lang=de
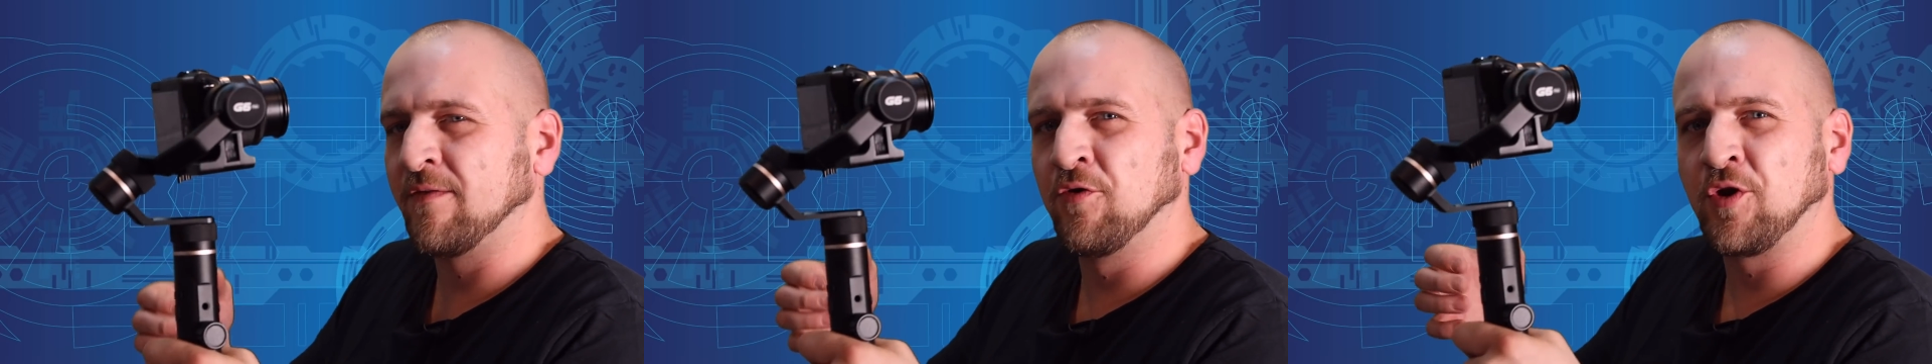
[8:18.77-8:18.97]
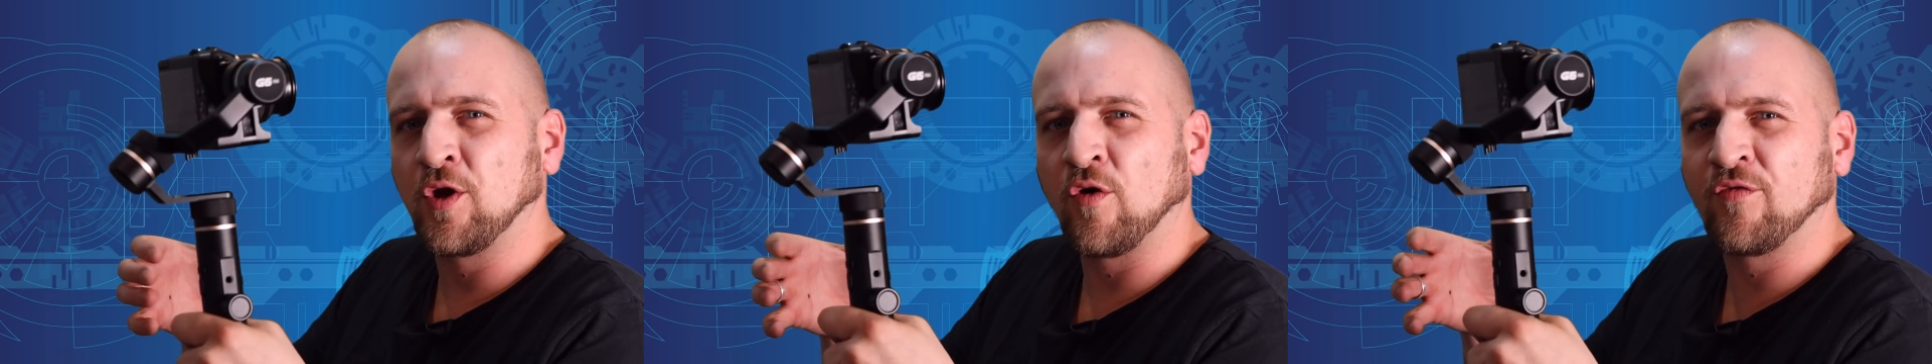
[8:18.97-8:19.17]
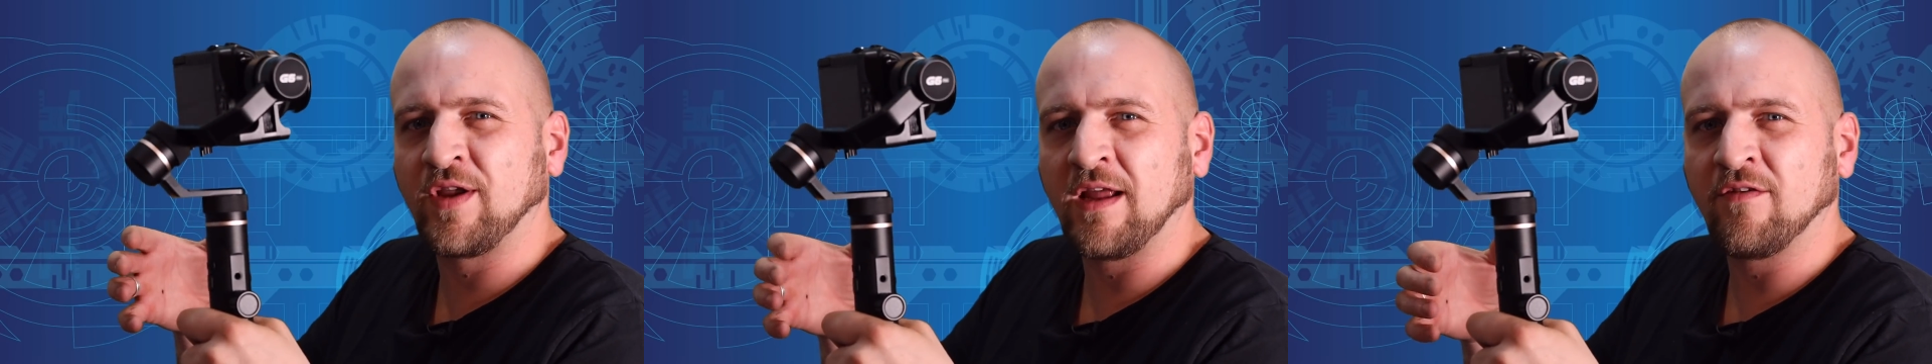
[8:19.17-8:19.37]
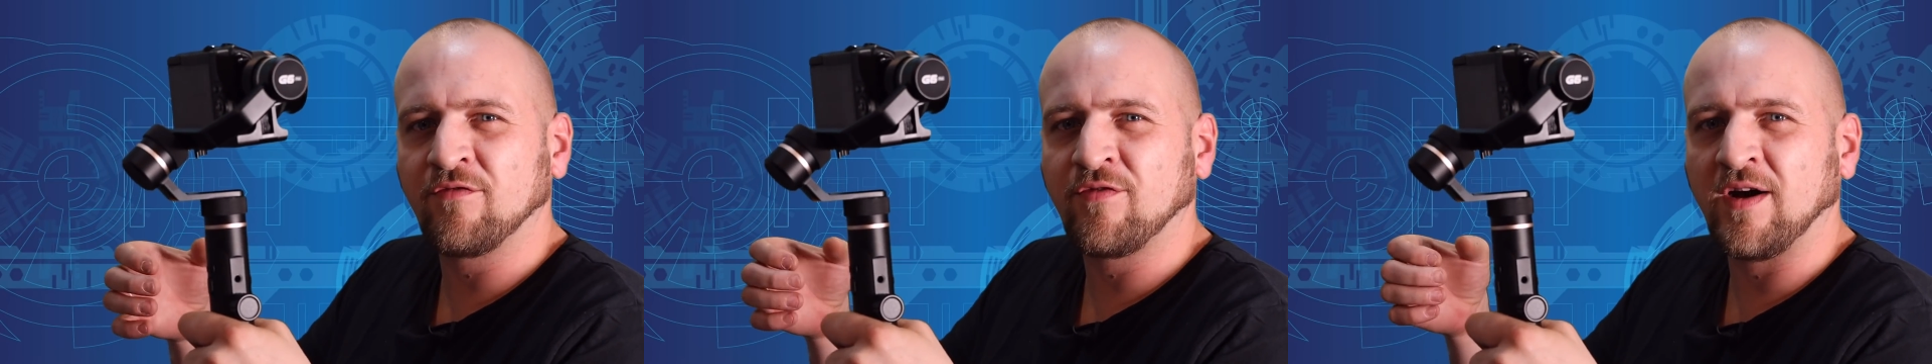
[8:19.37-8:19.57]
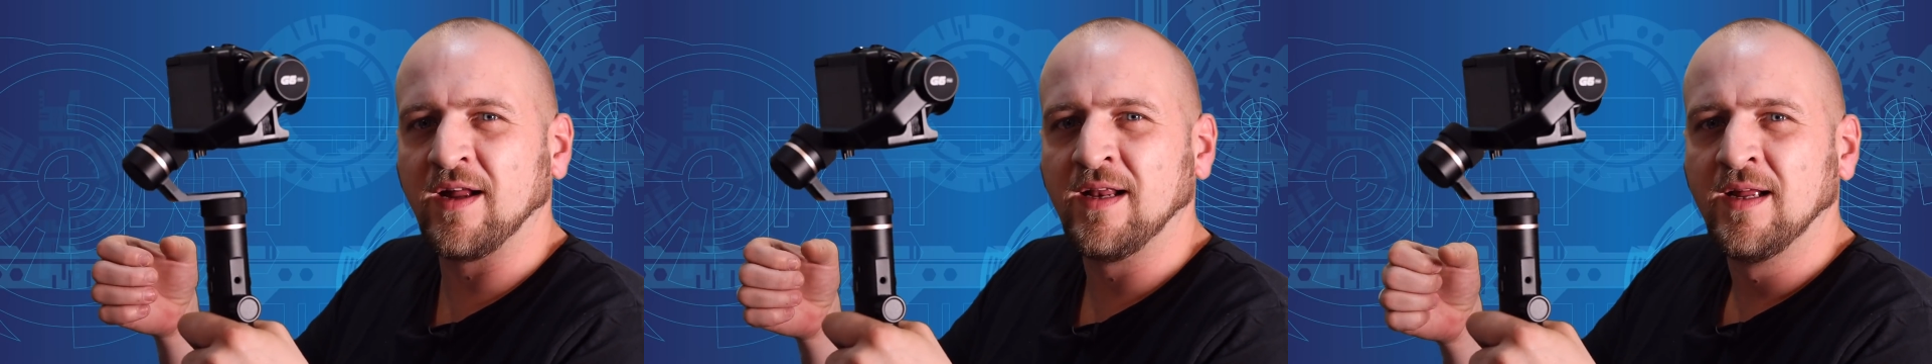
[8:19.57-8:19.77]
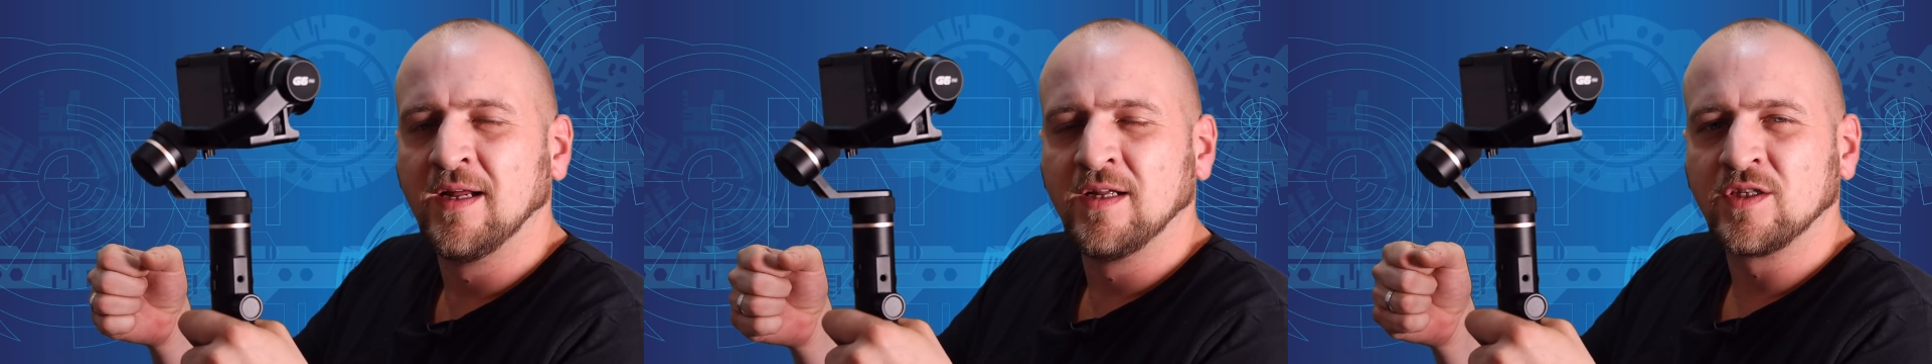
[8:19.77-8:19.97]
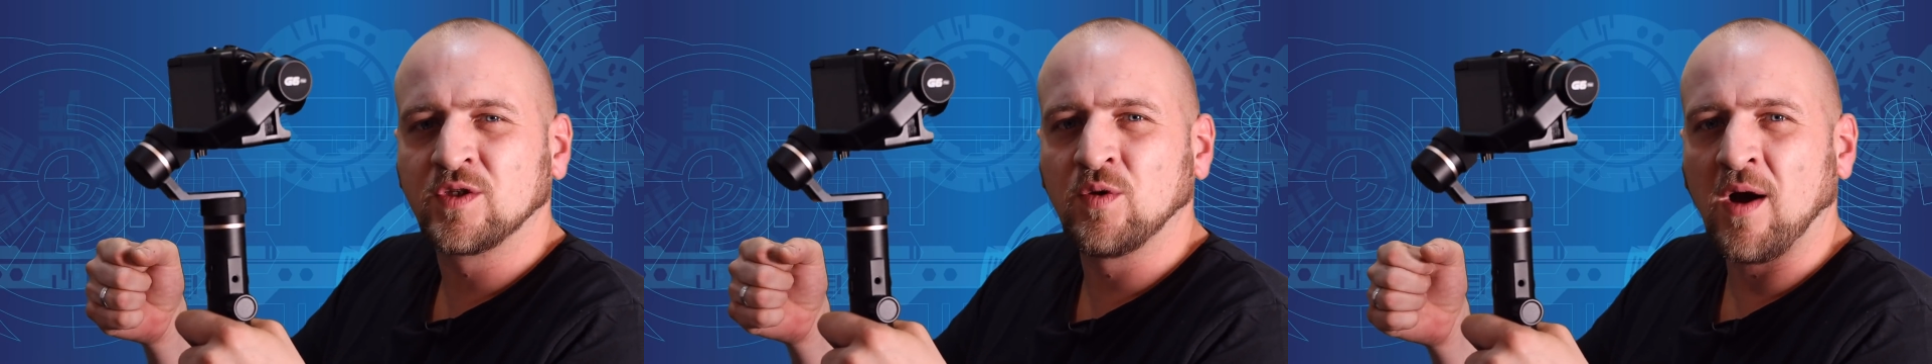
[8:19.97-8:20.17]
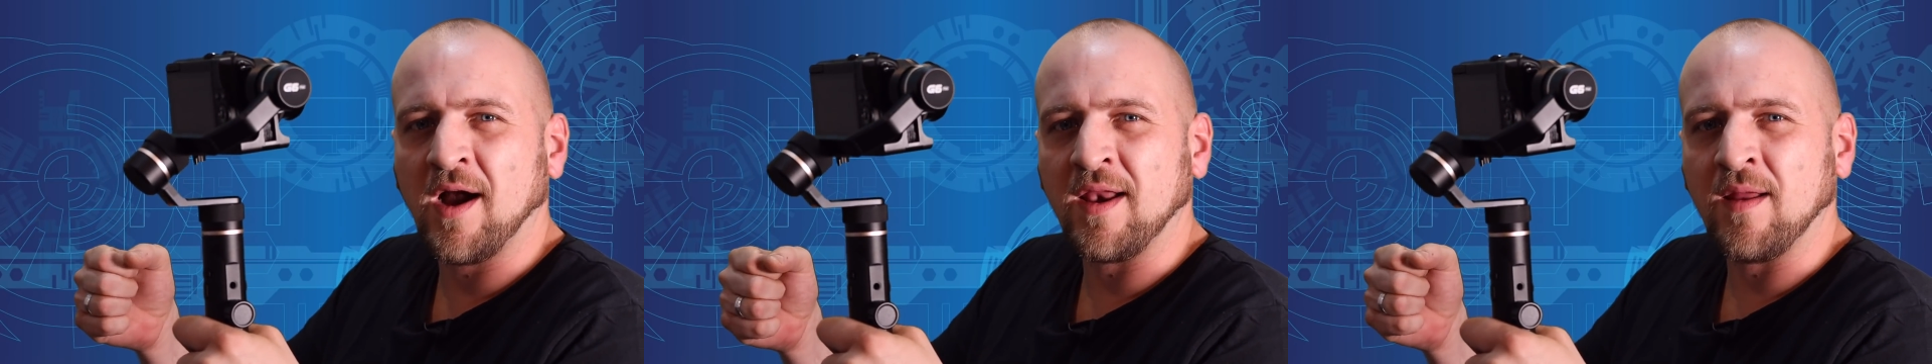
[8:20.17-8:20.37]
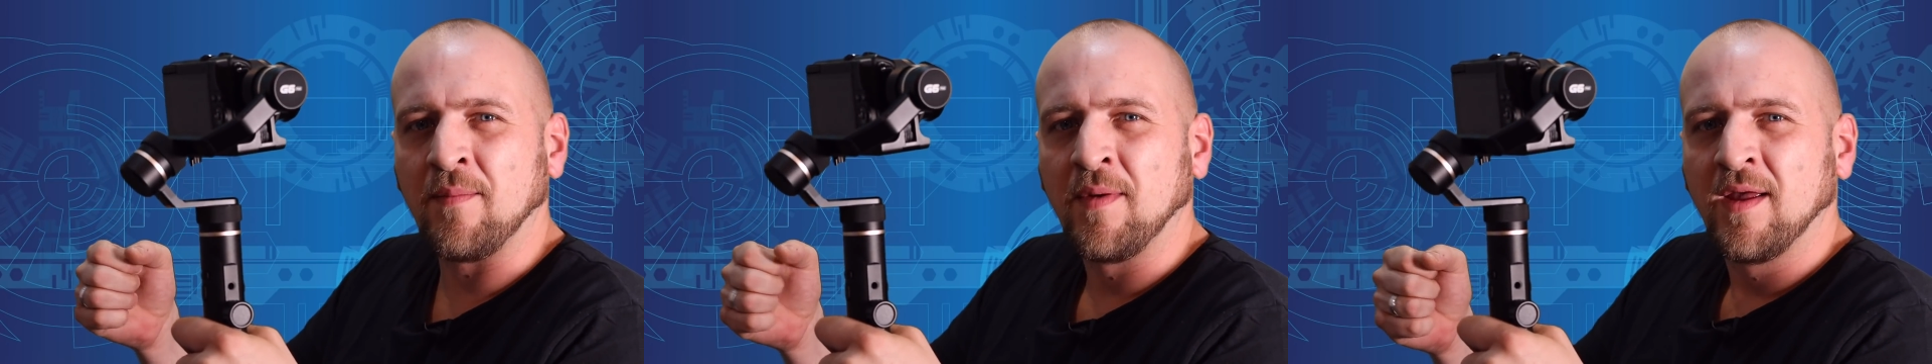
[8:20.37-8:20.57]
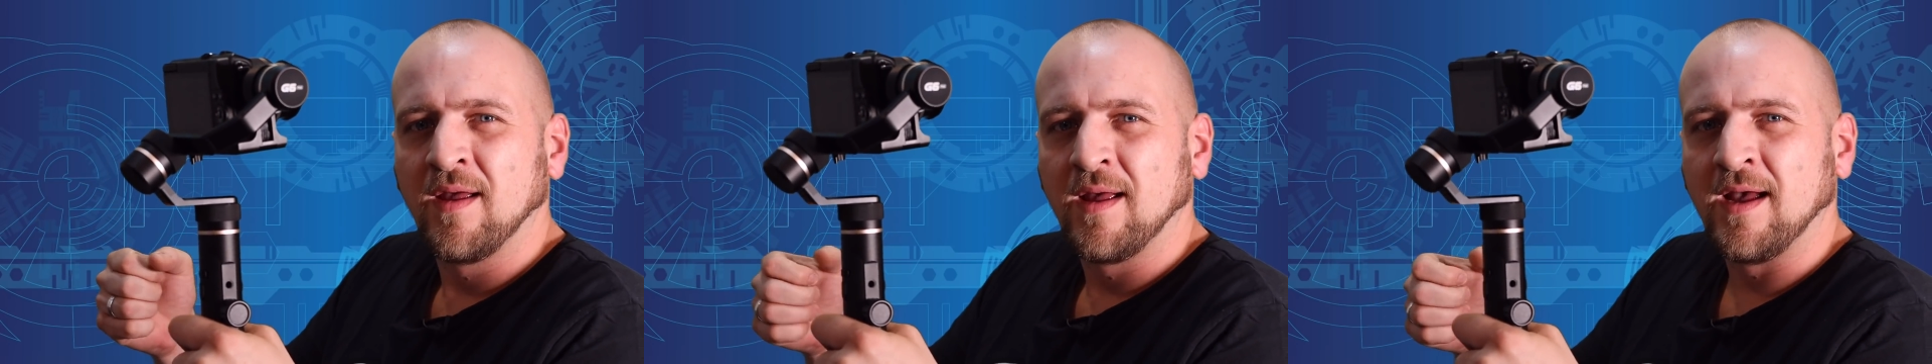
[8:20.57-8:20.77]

Da würde ich auf jeden Fall zu einem